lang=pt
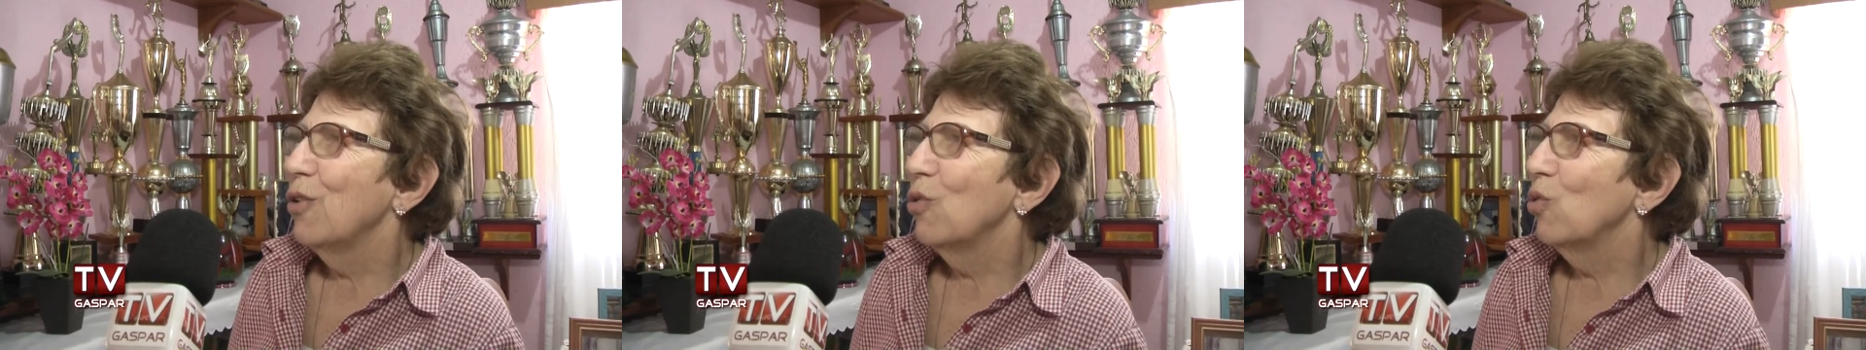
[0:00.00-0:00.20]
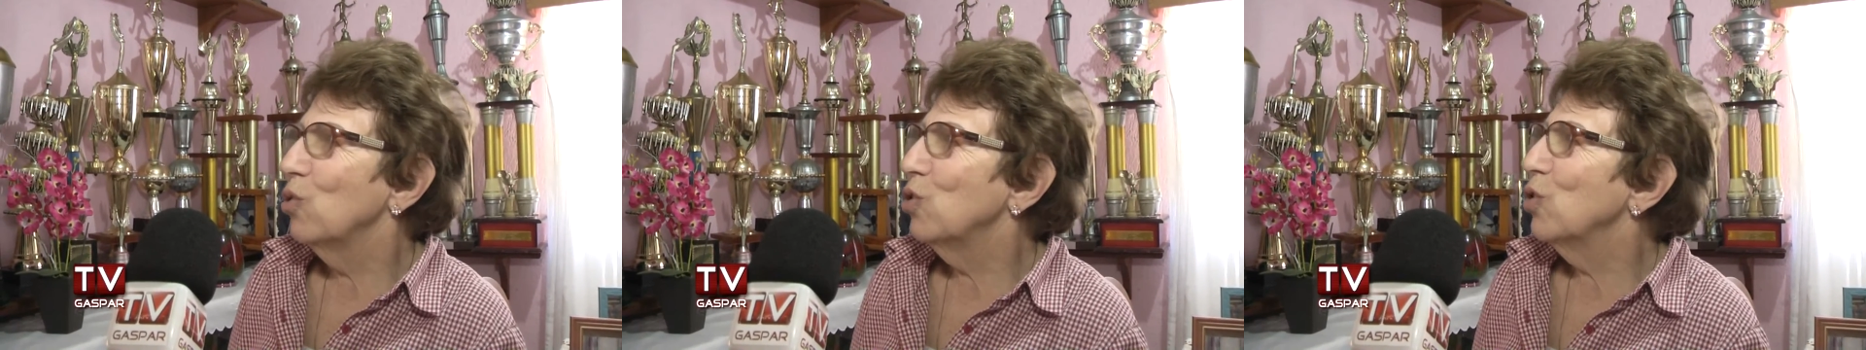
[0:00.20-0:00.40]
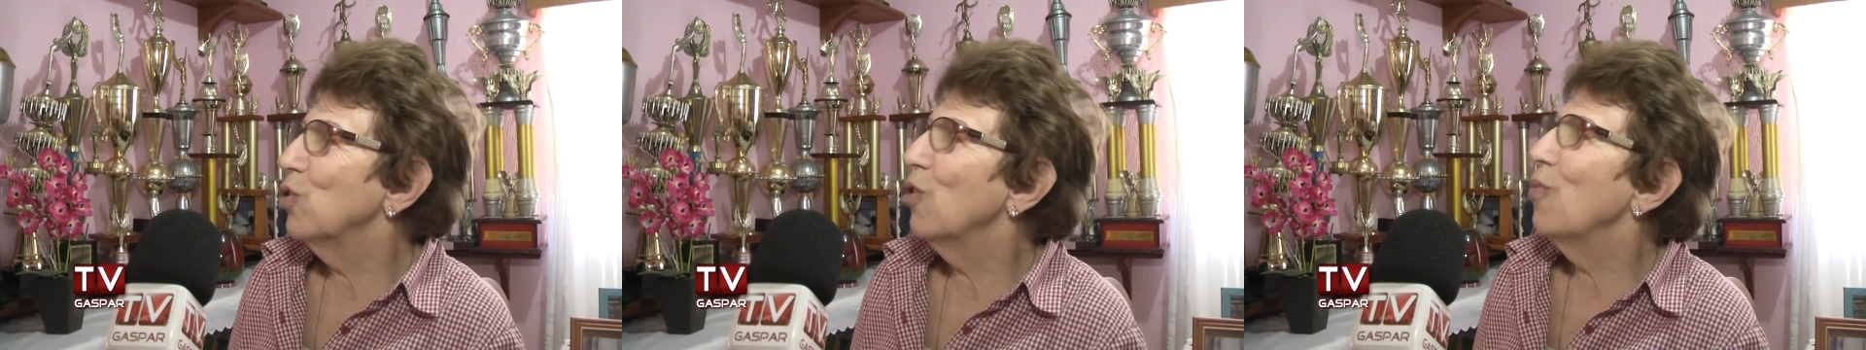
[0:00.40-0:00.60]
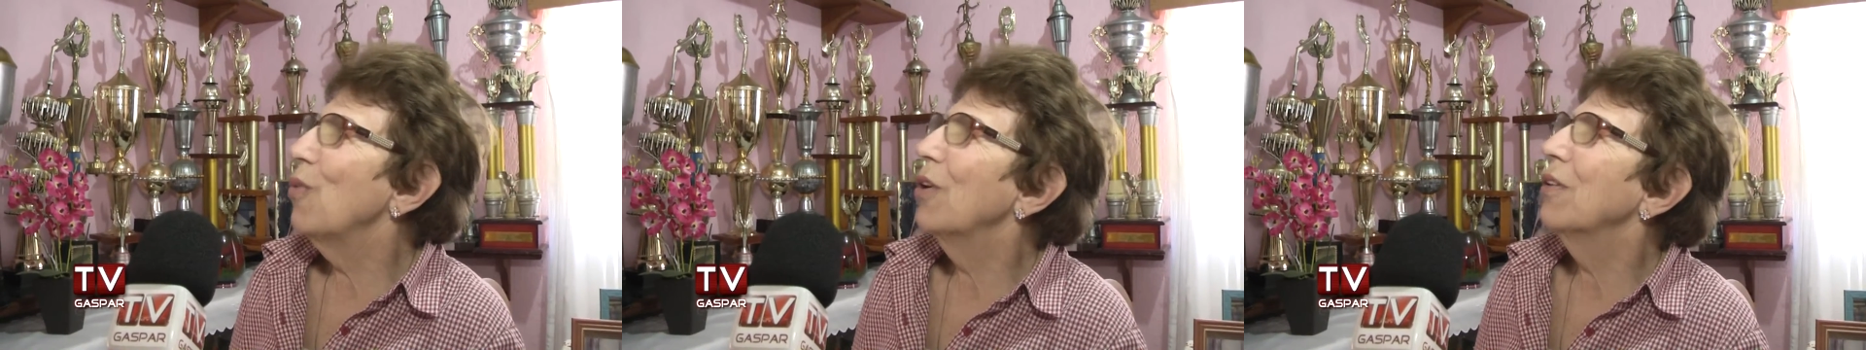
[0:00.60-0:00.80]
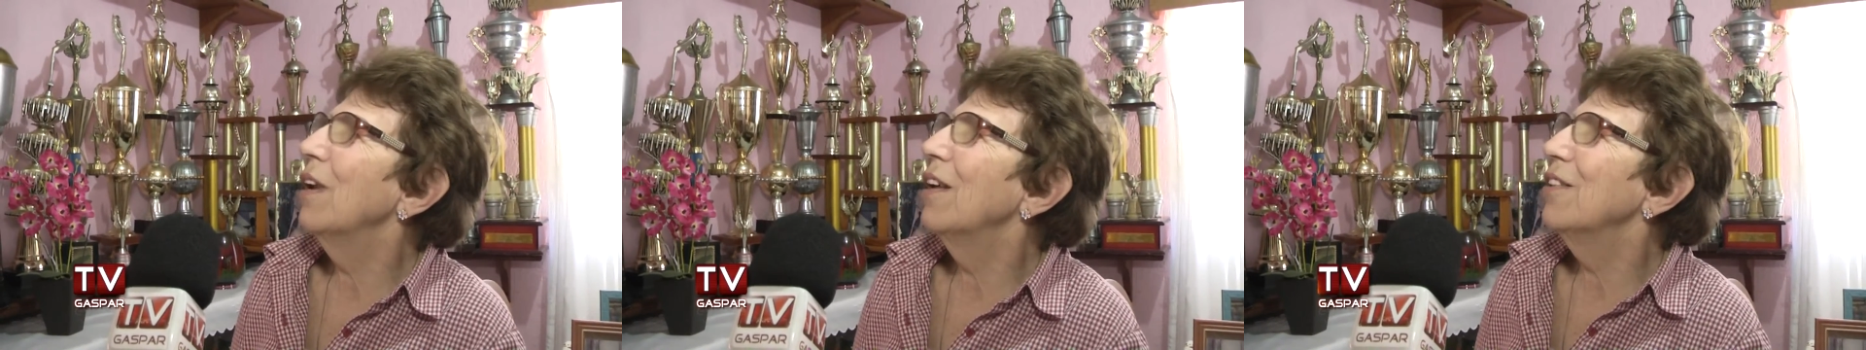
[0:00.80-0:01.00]
Ou disse, então
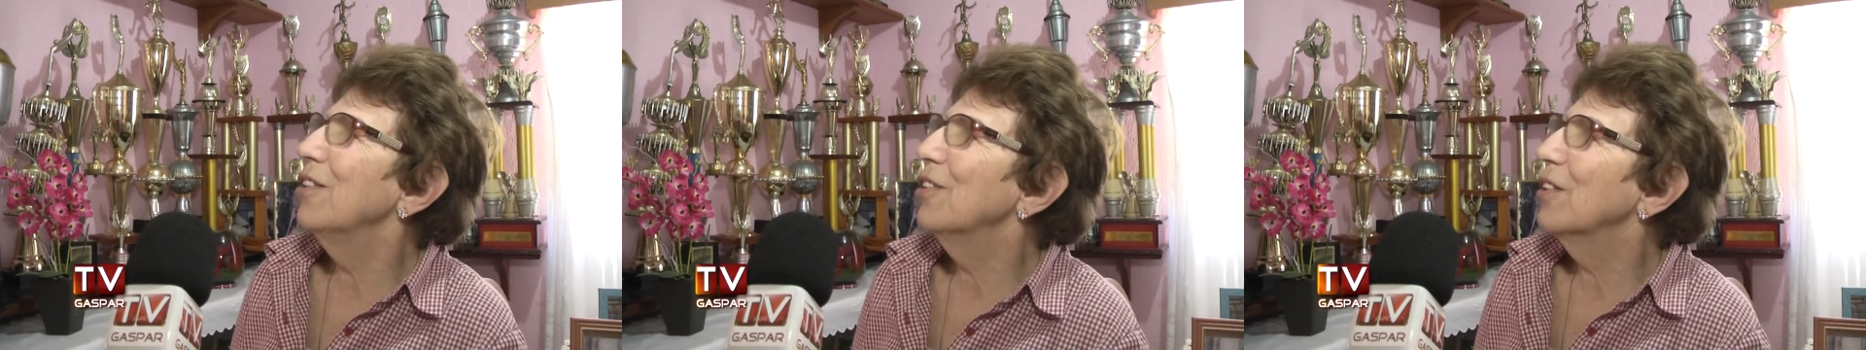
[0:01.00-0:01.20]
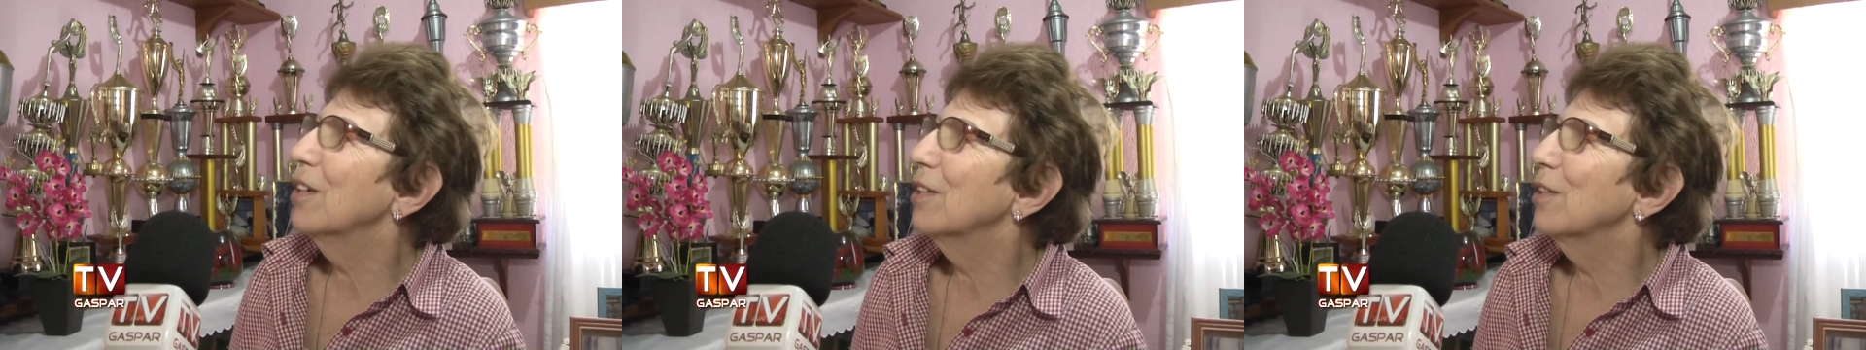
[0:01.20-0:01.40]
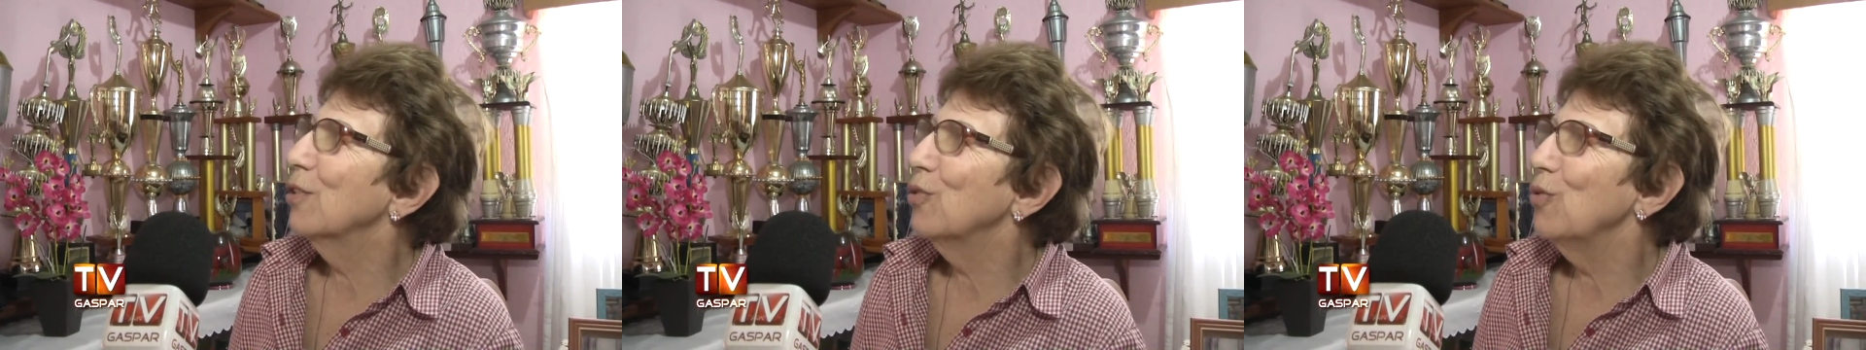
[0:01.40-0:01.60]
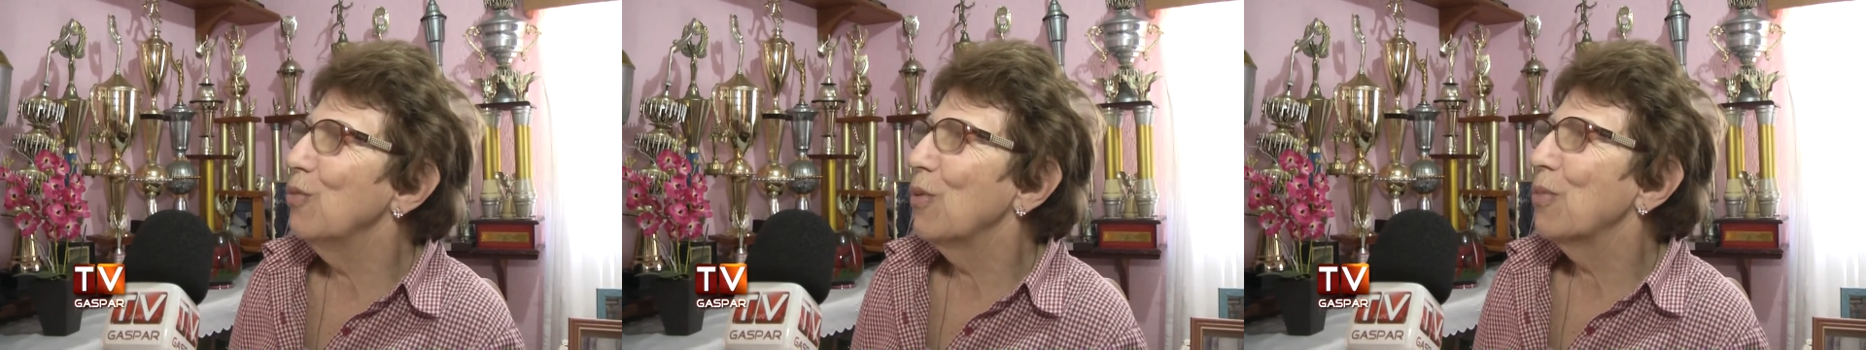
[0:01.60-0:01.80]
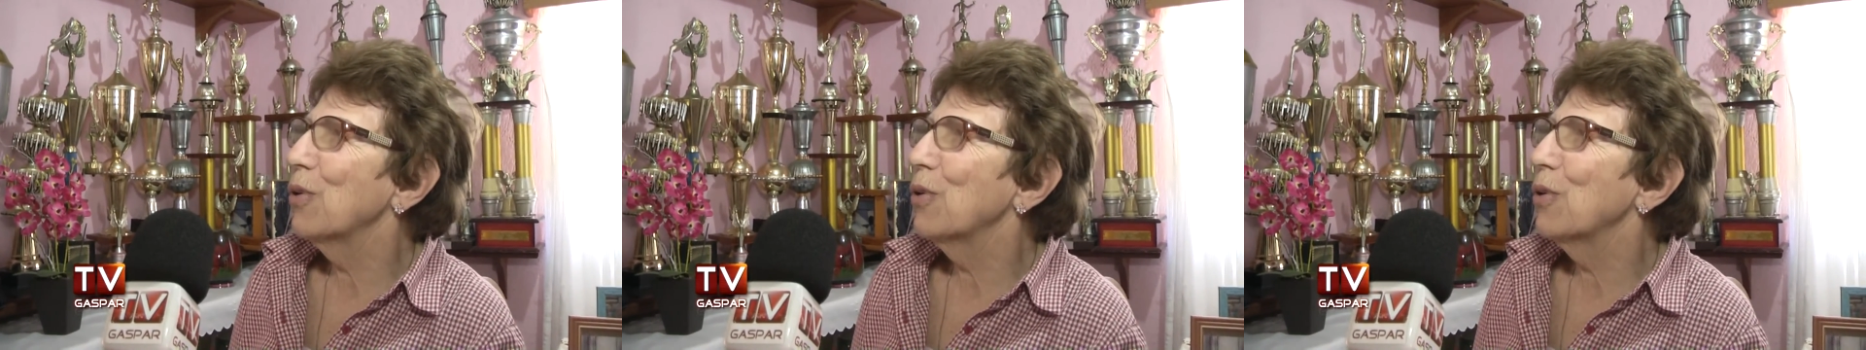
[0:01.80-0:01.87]
bota lá dentro da turma,